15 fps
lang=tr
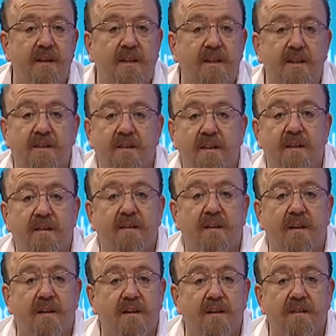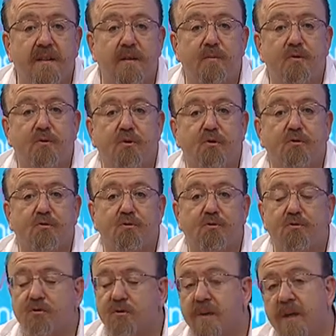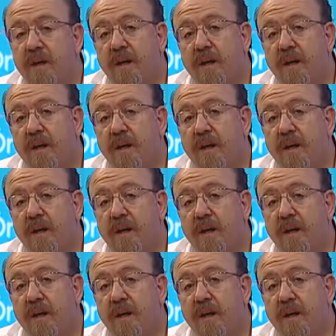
işte ahırı temizliyorsunuz,